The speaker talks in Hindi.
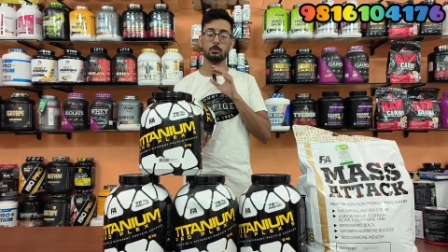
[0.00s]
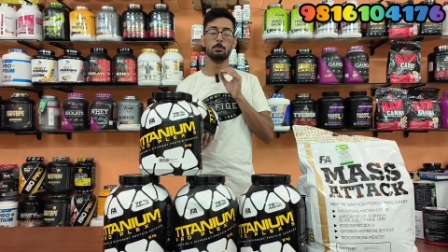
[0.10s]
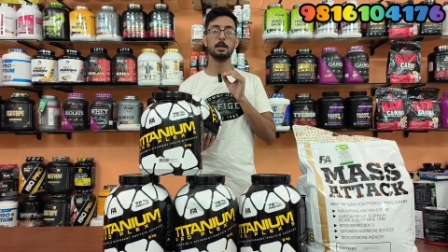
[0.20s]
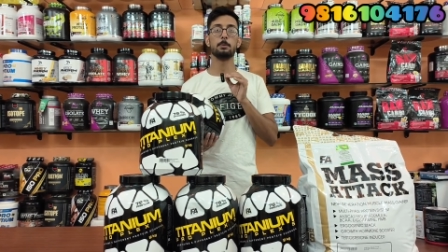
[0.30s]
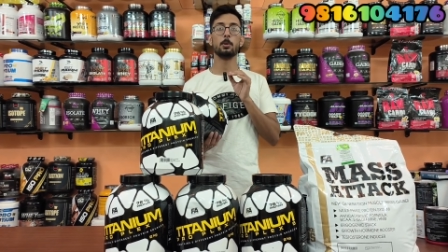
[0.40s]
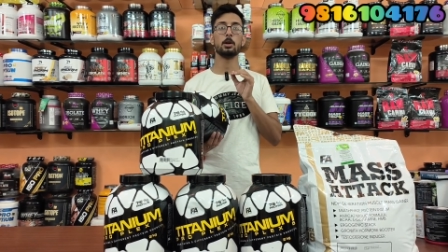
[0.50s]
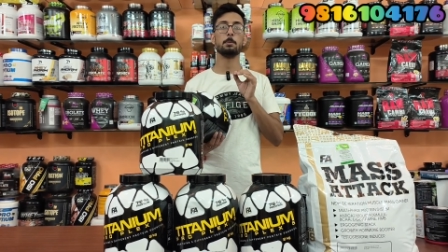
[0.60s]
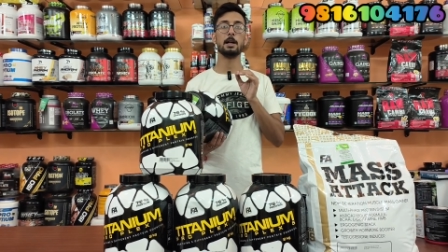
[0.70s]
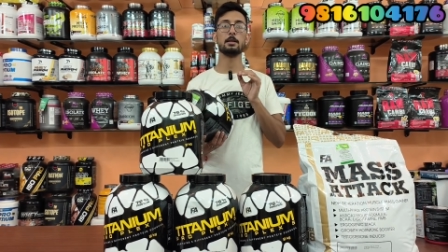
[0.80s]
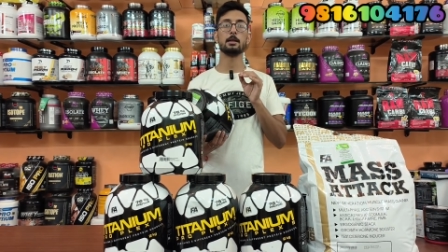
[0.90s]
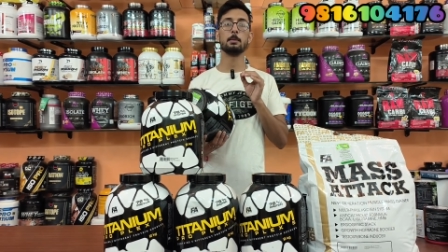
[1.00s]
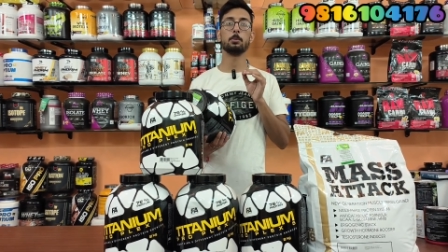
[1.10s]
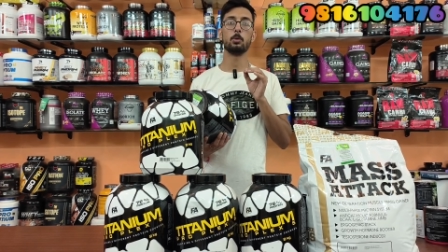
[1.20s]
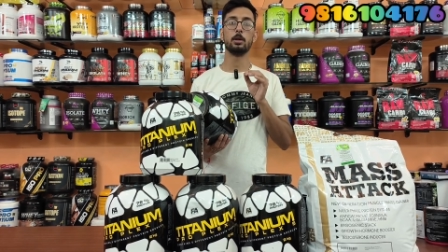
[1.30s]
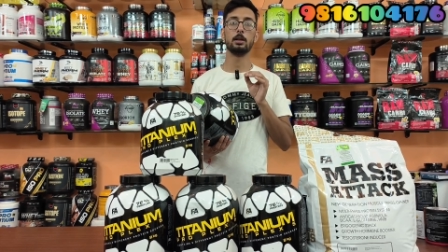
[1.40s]
20.5 ग्राम
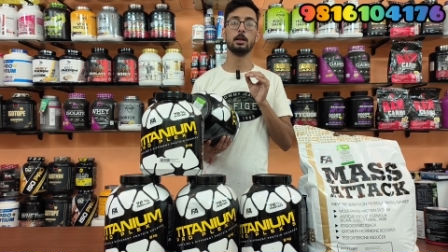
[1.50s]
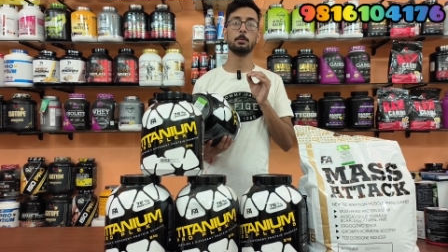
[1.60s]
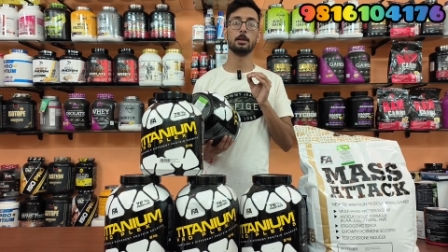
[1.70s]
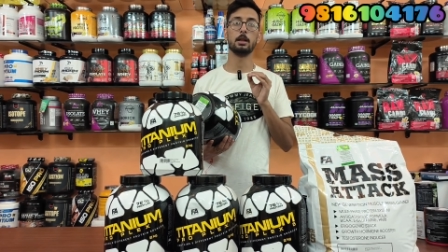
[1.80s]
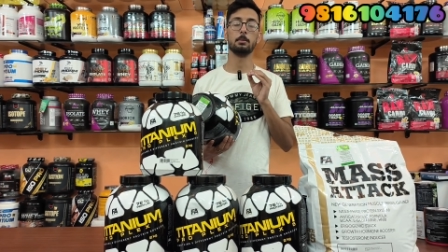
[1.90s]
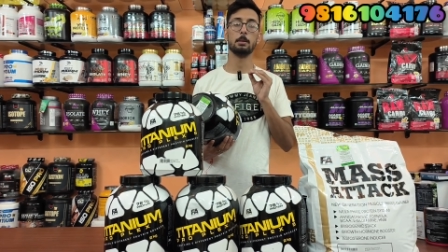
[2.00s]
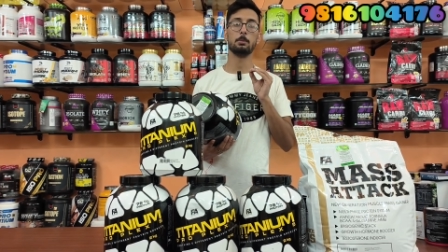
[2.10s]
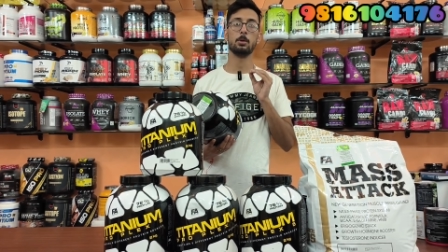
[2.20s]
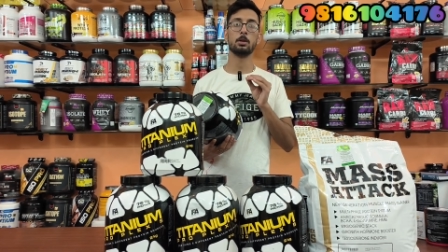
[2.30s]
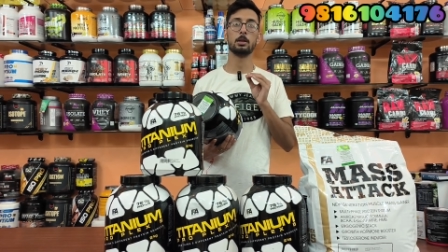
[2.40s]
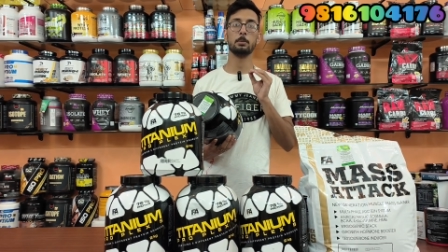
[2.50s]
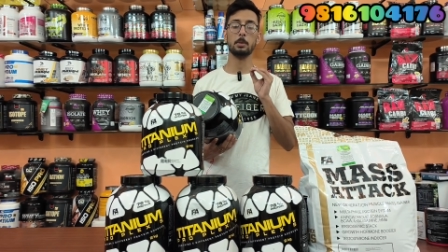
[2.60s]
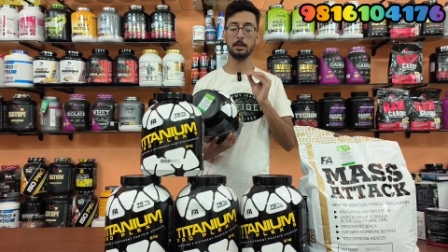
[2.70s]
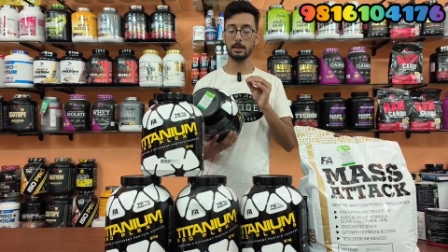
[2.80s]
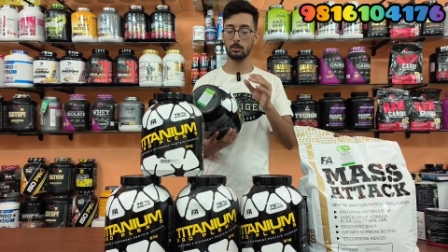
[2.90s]
प्रोटीन का मतलब है बहुत ही
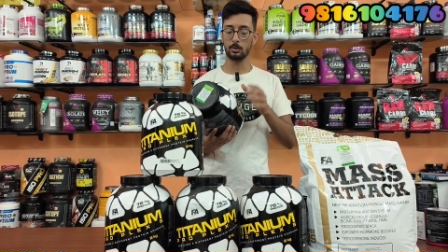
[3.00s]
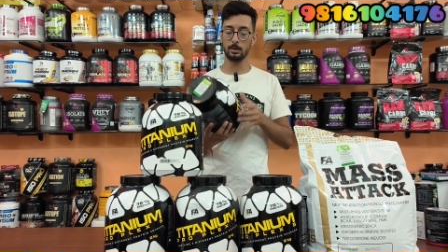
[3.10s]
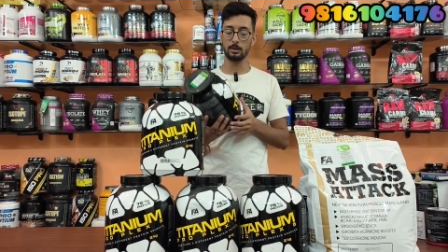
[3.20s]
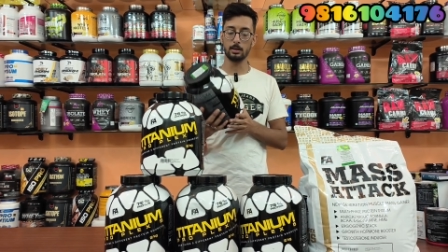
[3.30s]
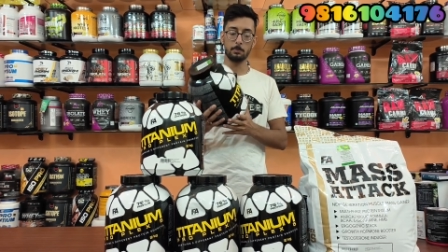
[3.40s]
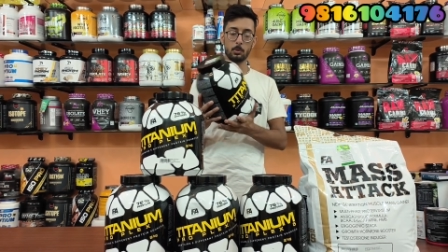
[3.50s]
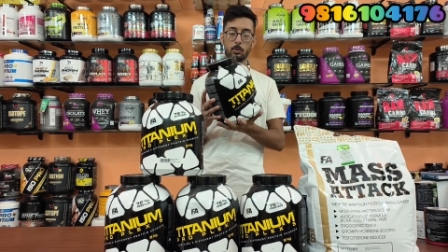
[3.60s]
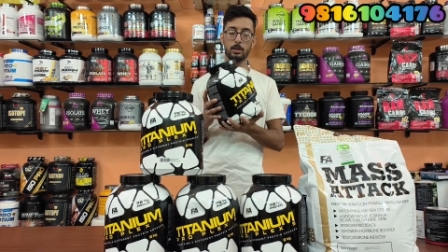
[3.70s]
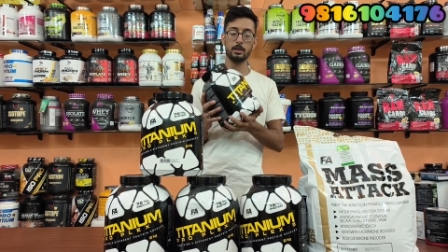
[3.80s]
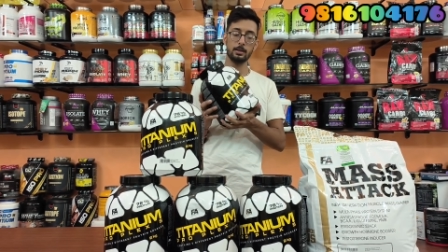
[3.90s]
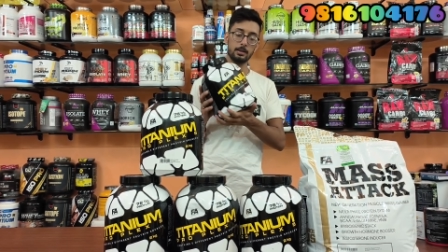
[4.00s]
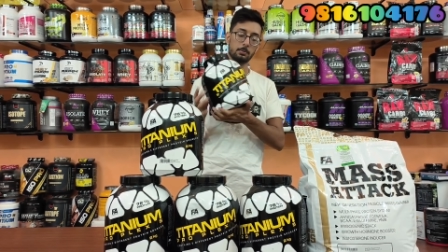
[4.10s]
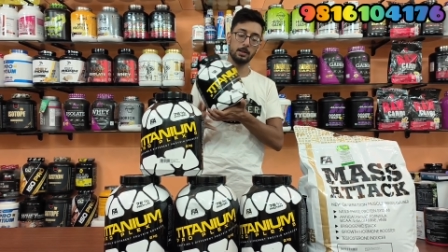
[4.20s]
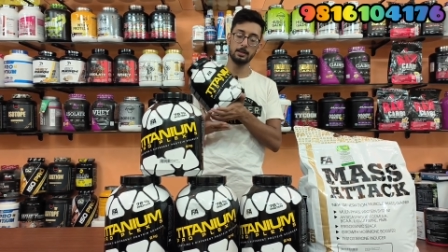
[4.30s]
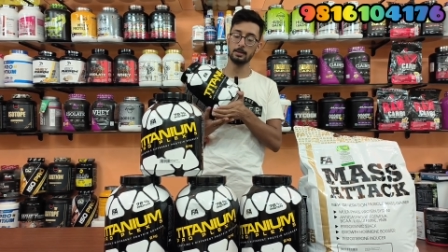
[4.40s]
बढ़िया क्वालिटी का प्रोटीन है
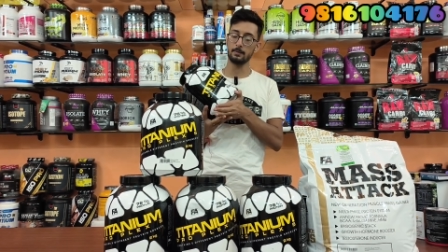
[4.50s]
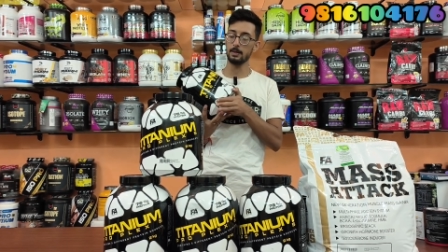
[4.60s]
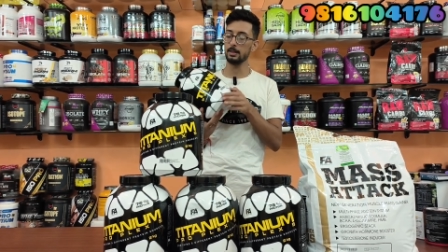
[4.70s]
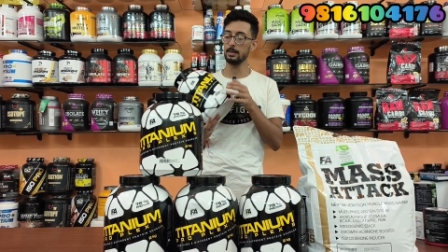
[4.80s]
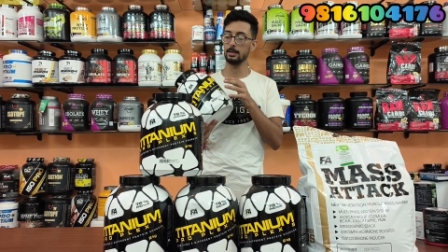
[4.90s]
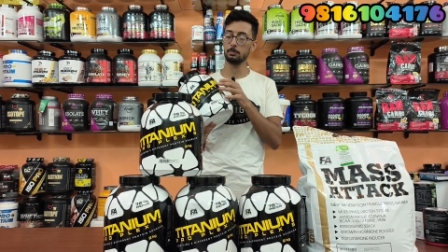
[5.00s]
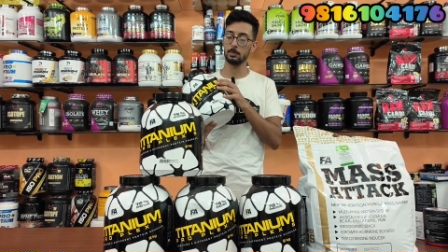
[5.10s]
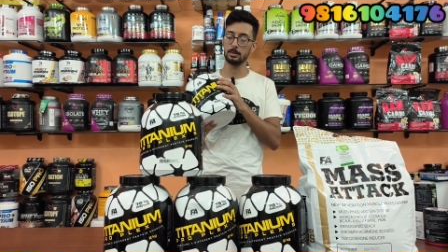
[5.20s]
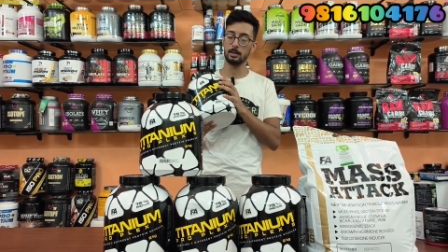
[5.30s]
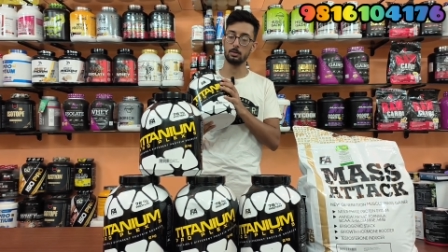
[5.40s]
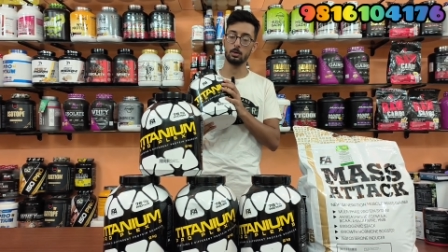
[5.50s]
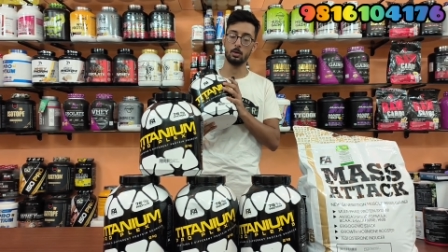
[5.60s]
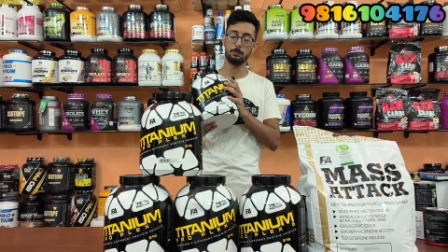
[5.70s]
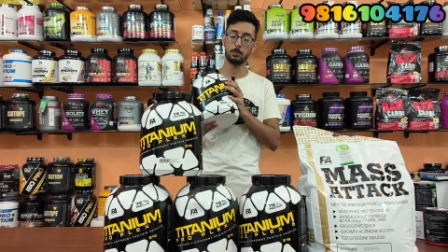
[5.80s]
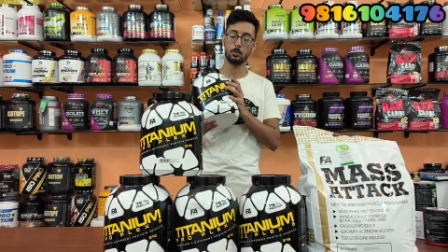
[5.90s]
जिसमें कि 76 परसेंट
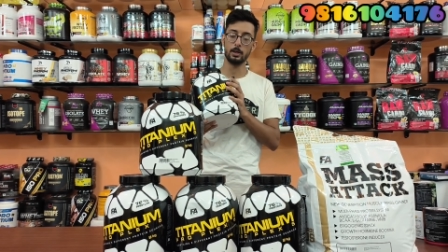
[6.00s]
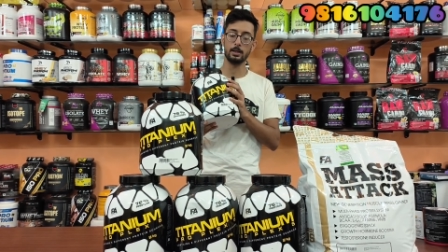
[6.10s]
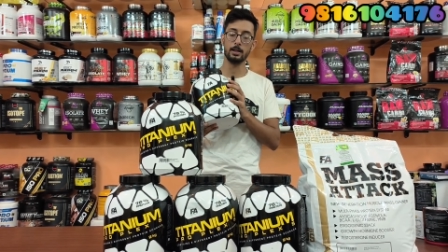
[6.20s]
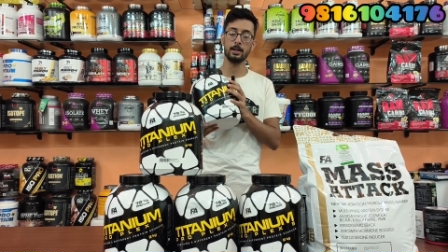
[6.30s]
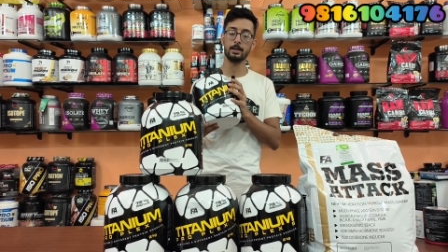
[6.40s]
ऑफ प्रोटीन